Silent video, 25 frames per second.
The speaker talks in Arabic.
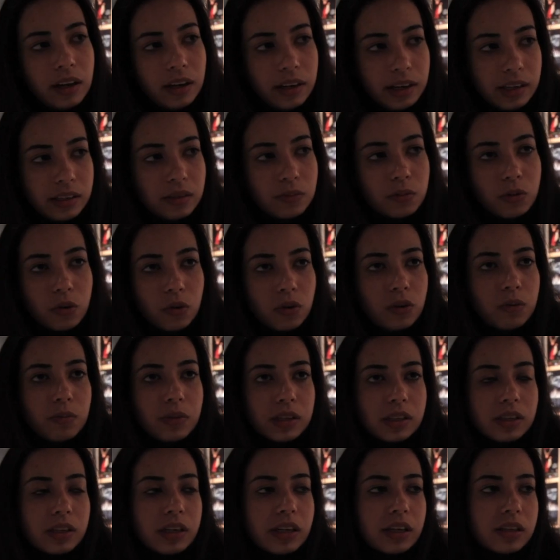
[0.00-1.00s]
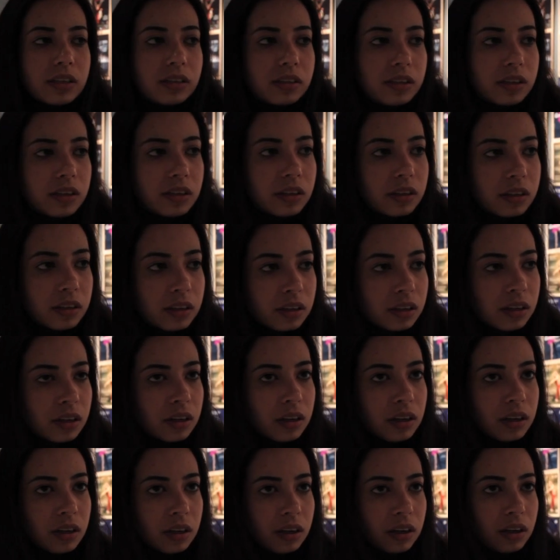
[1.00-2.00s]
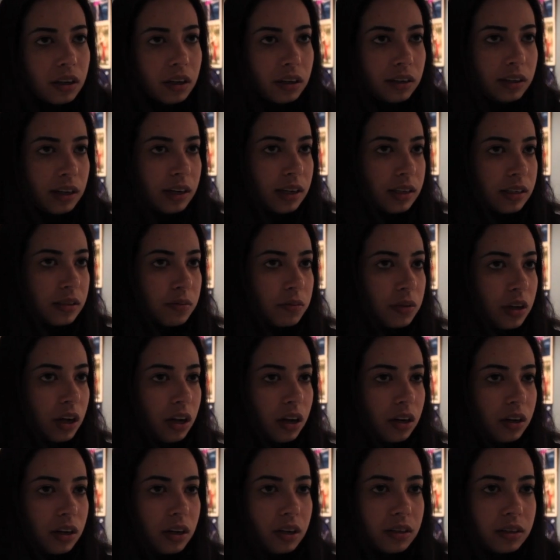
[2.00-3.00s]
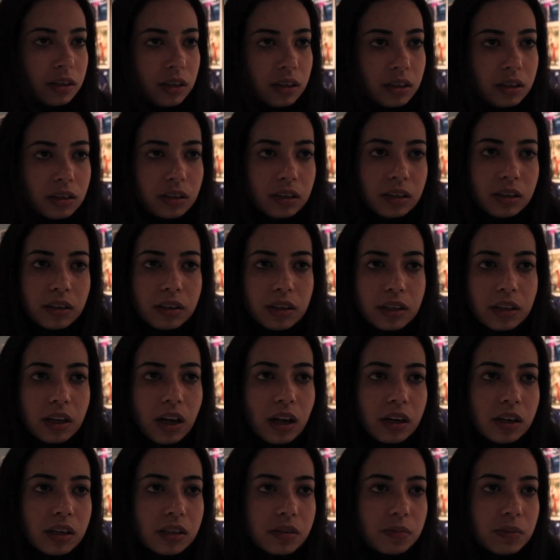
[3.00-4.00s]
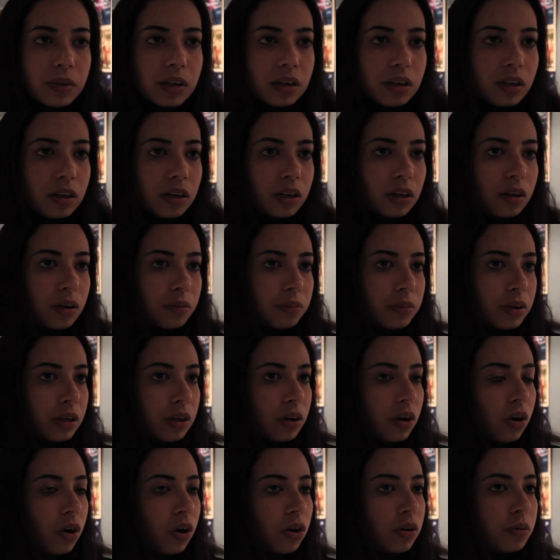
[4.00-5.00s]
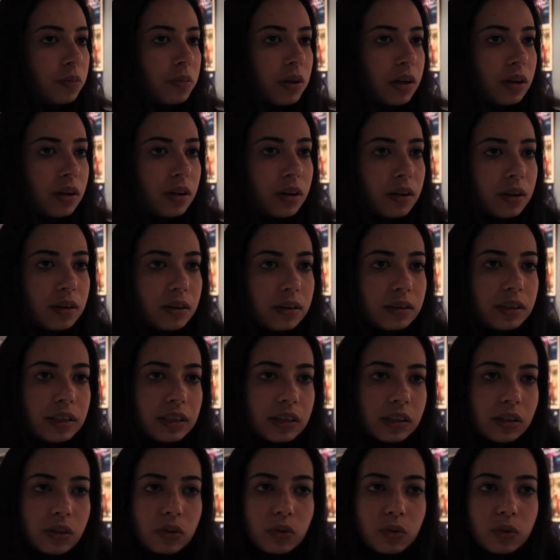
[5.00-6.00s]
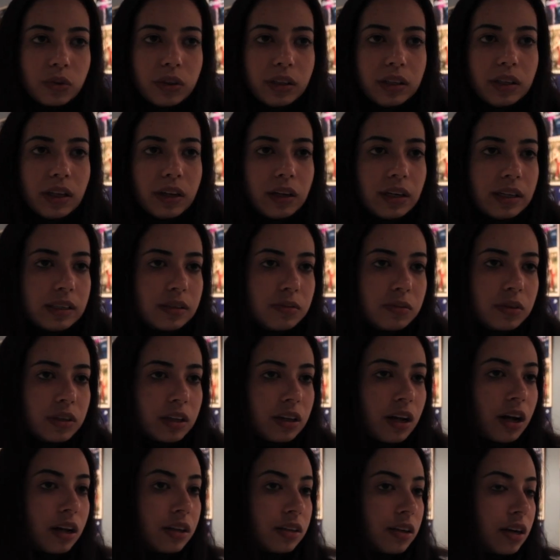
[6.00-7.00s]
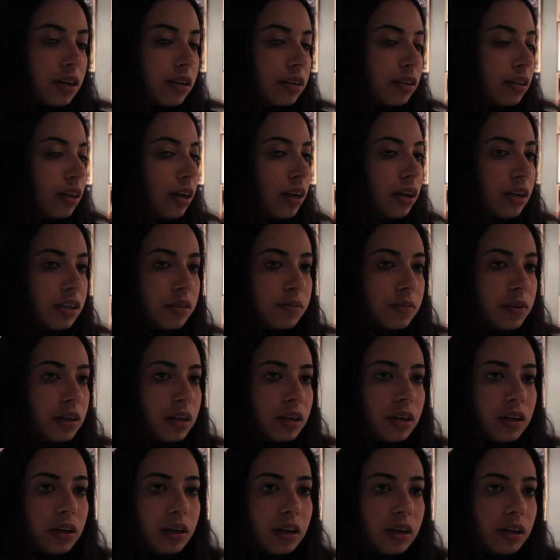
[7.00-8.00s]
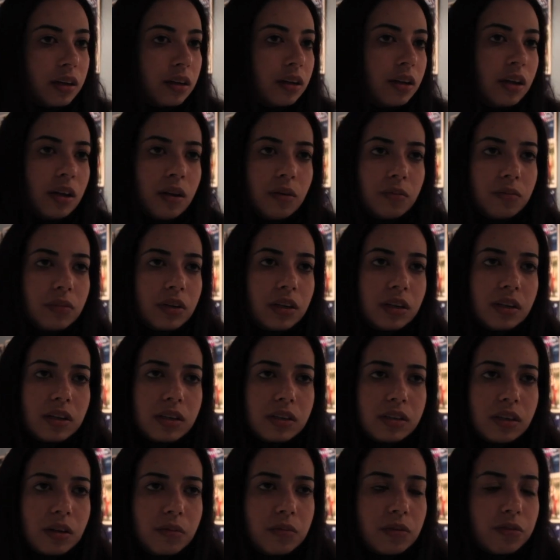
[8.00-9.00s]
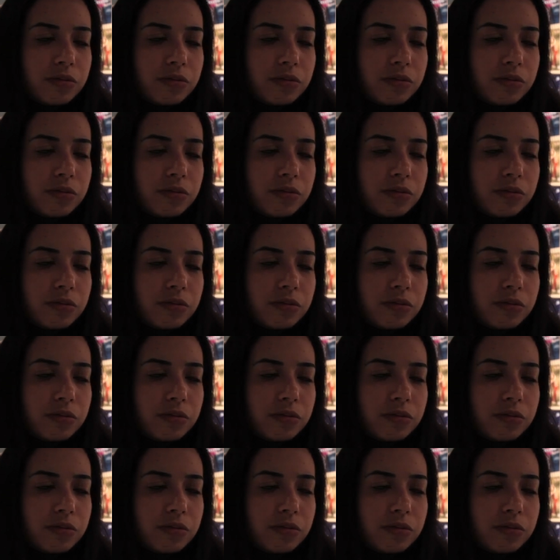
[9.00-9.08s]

لازم كل مصري ينزل احنا لازم نخل... نتخلص من ال... من الحكم الديكتاتوري ده لازم نتخلص من ال... من النظام